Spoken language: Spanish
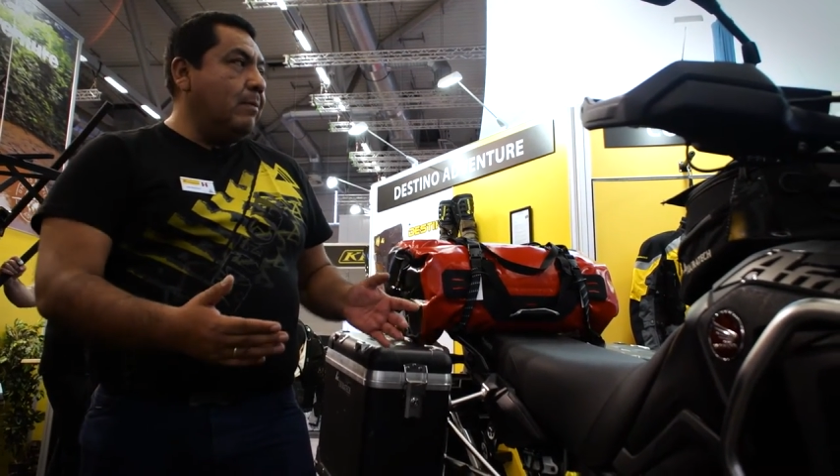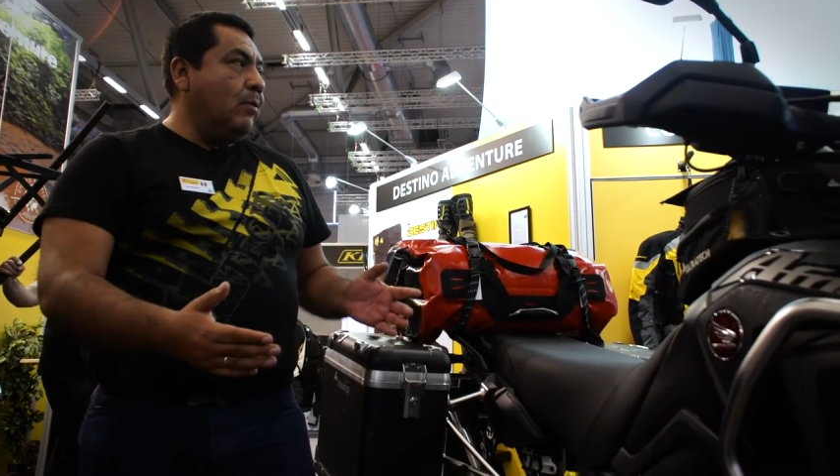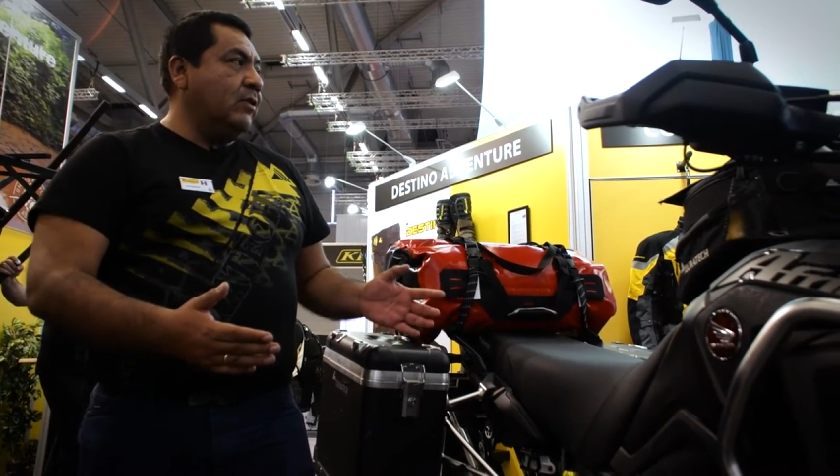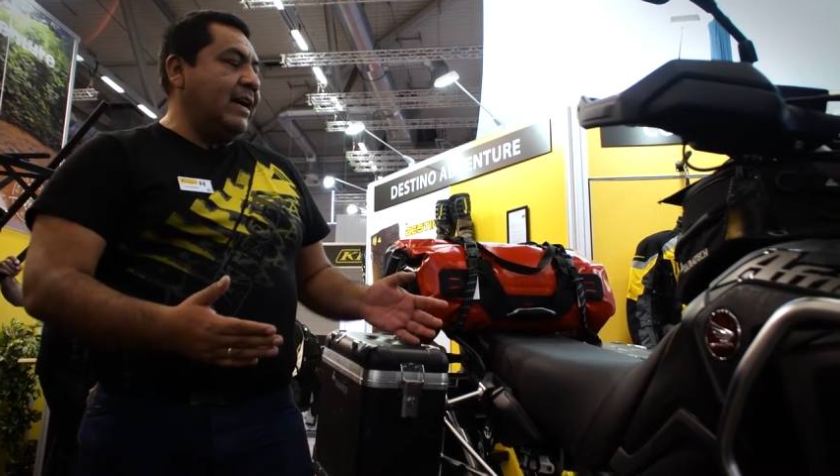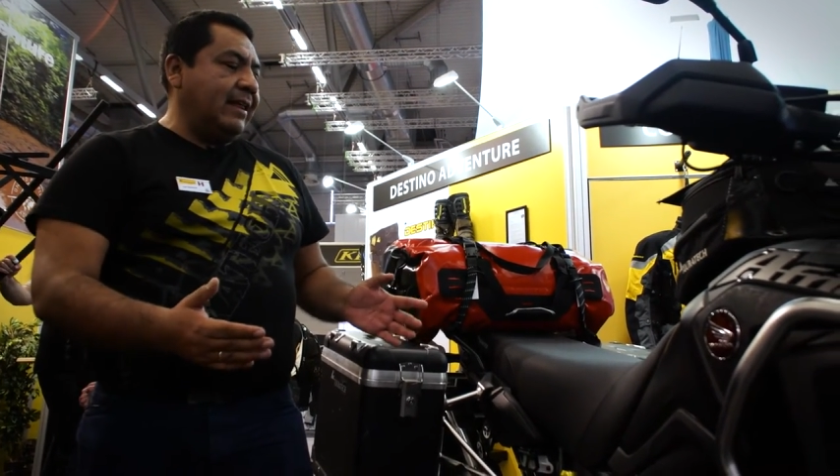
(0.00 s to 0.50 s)

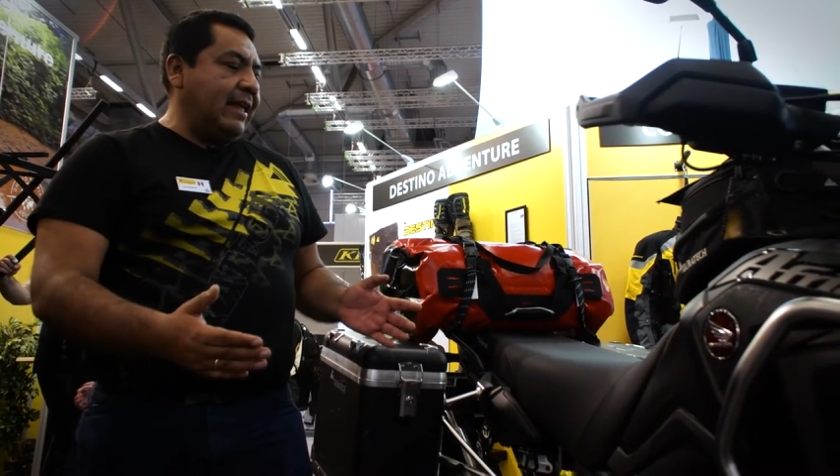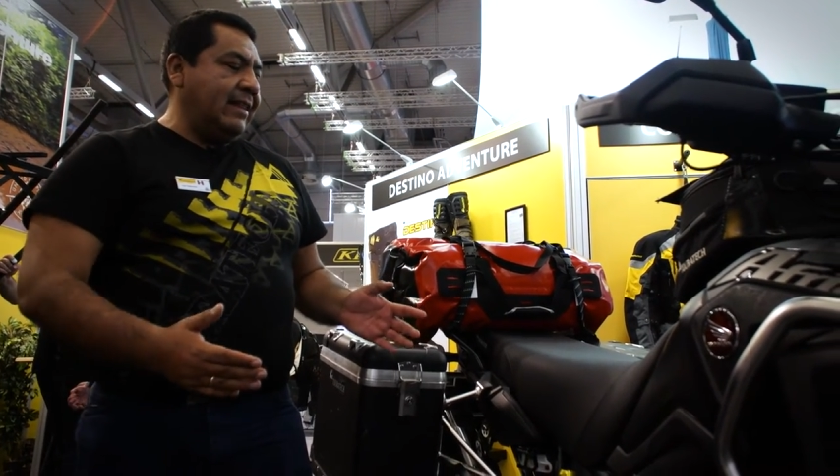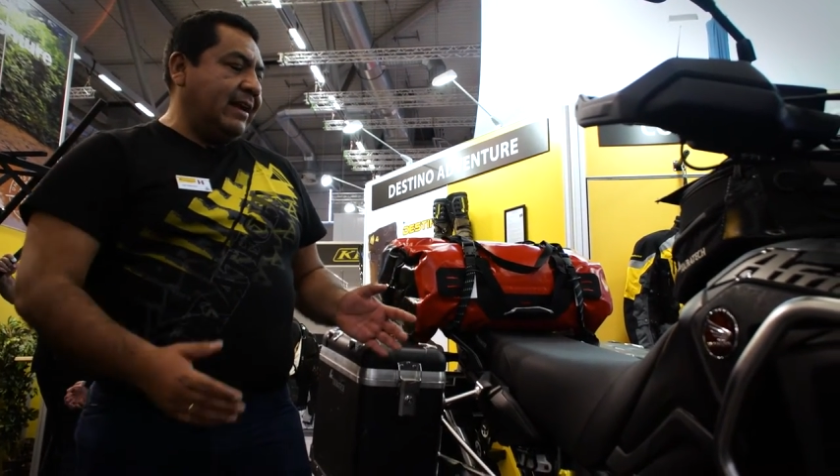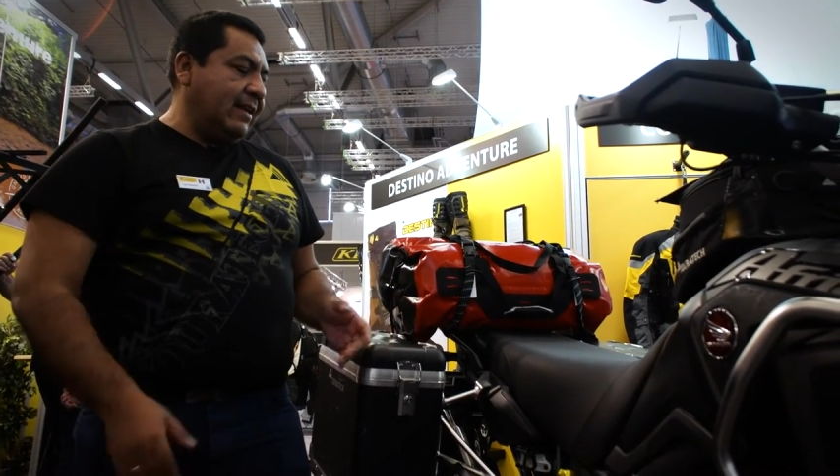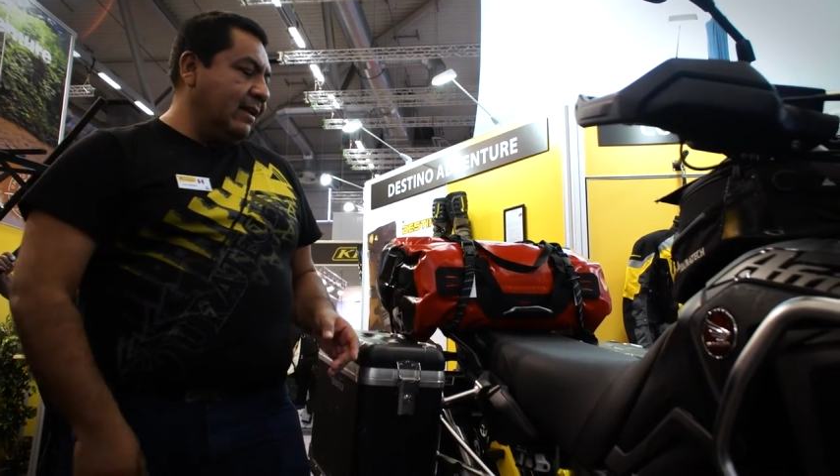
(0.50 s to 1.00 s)
montar,
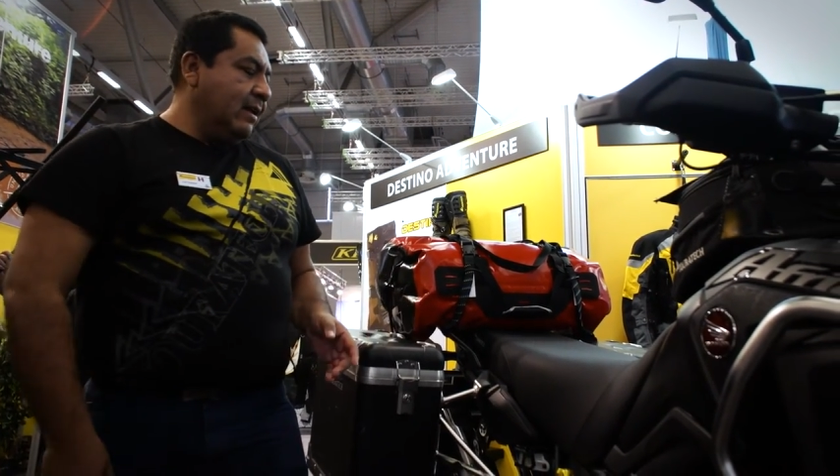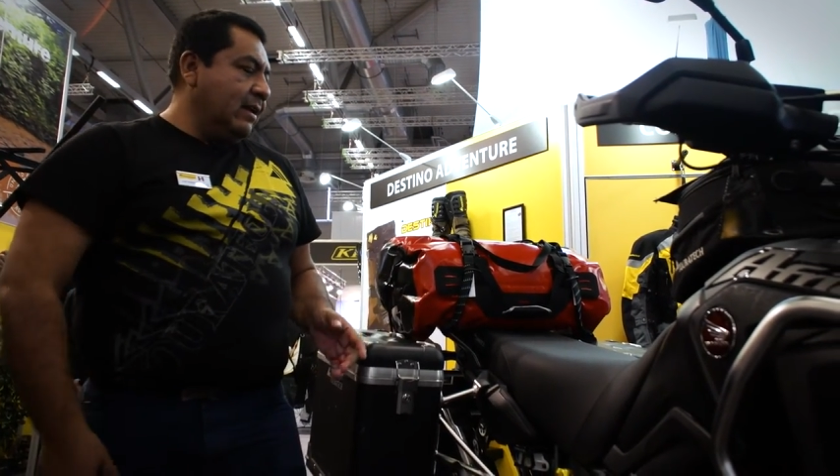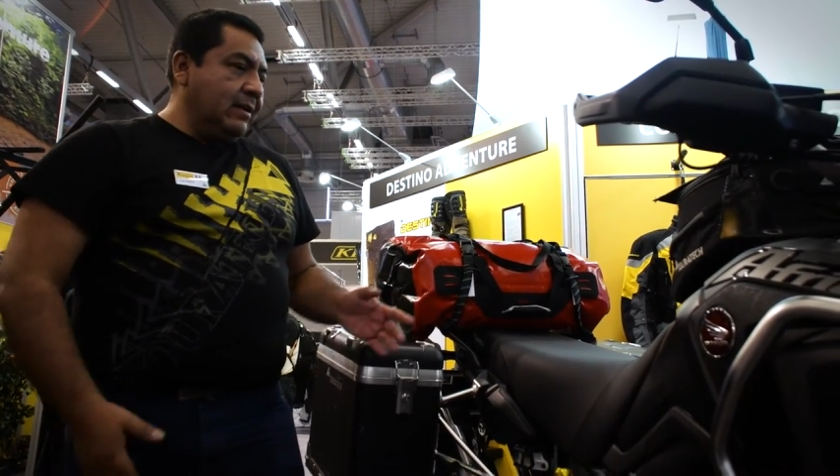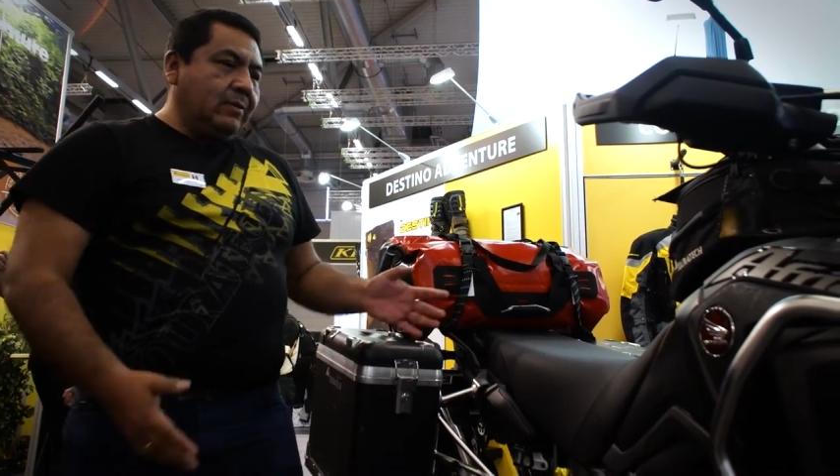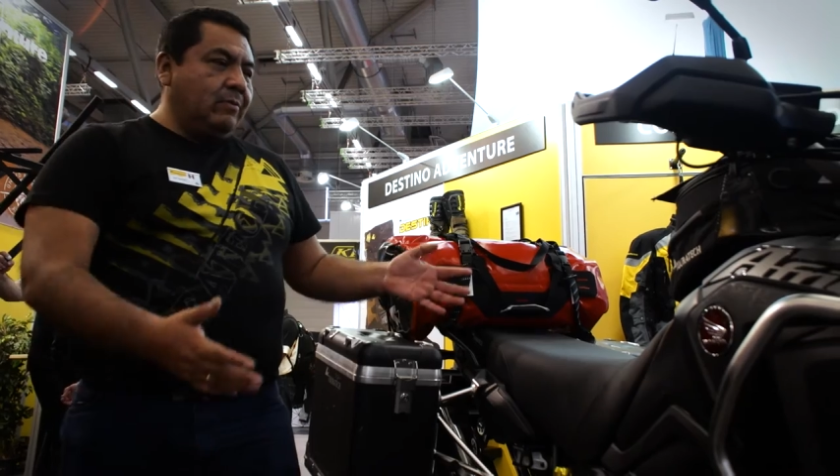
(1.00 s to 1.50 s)
andar.
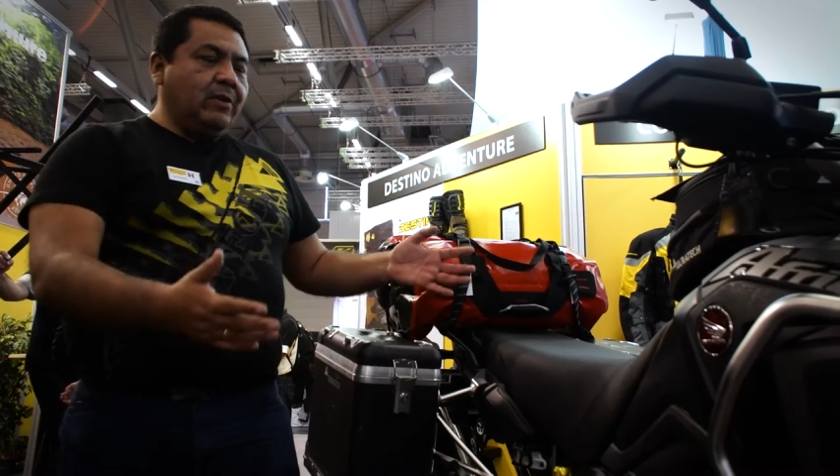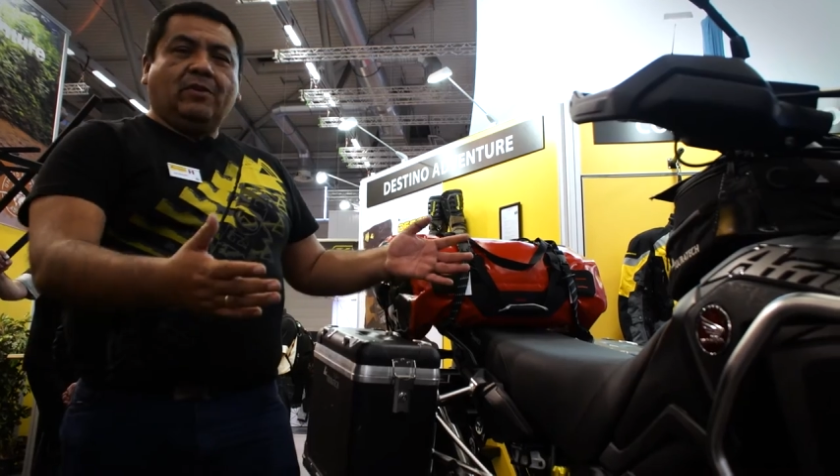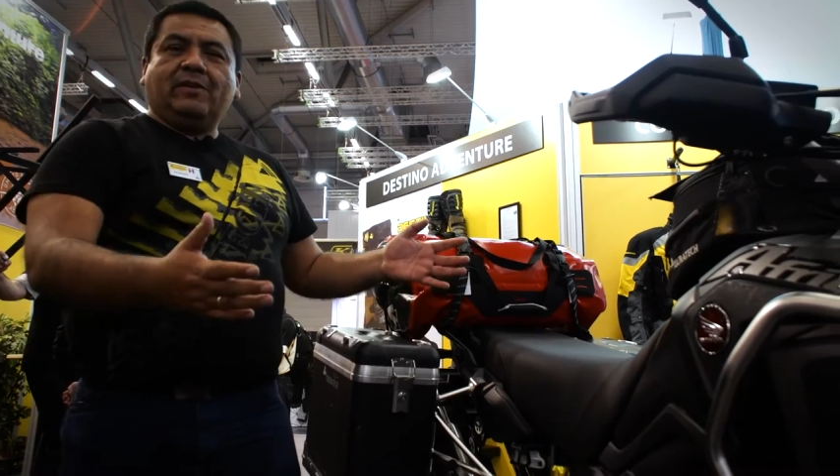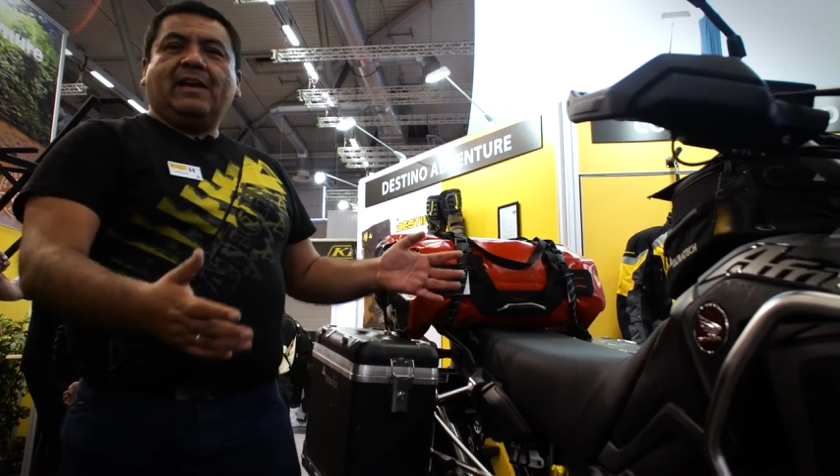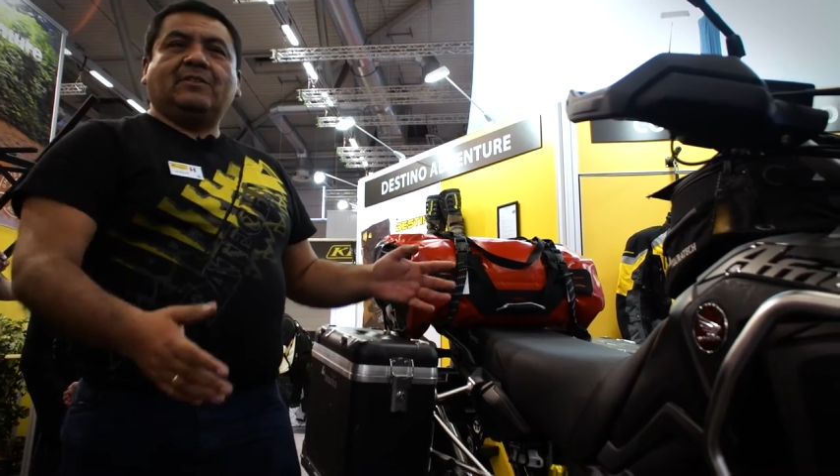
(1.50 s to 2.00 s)
Bueno,